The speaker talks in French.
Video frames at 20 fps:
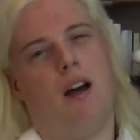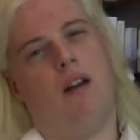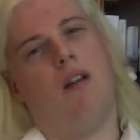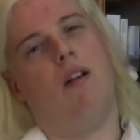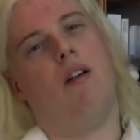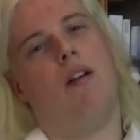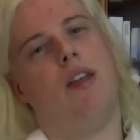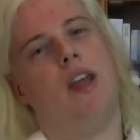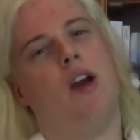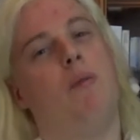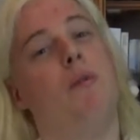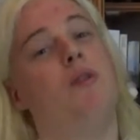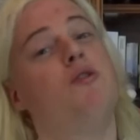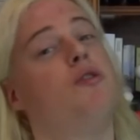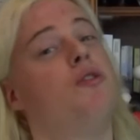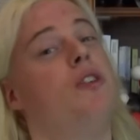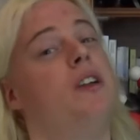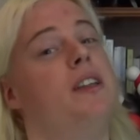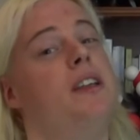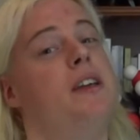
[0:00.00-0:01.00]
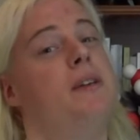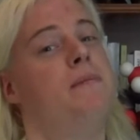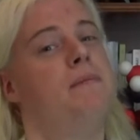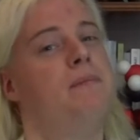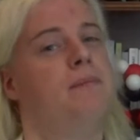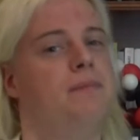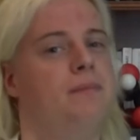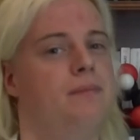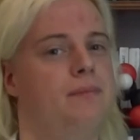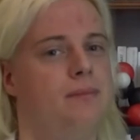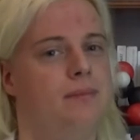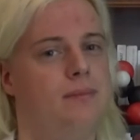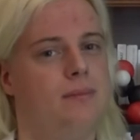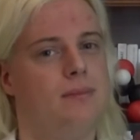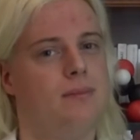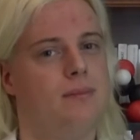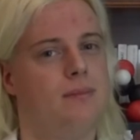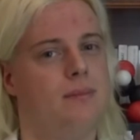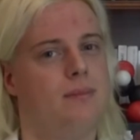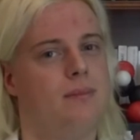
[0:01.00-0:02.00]
euh, il y a combien de jours dans l'année
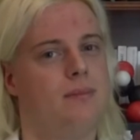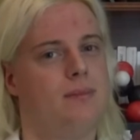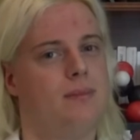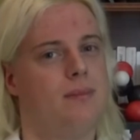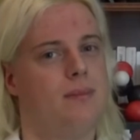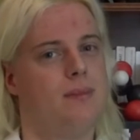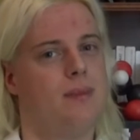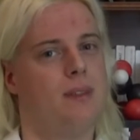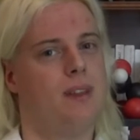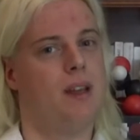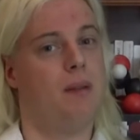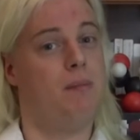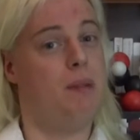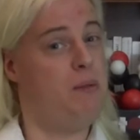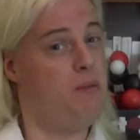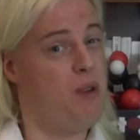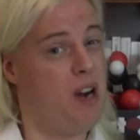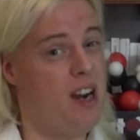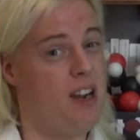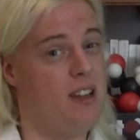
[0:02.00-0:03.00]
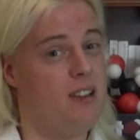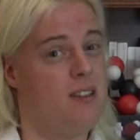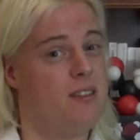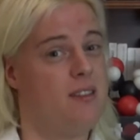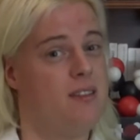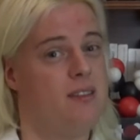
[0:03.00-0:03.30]
365 Pile poil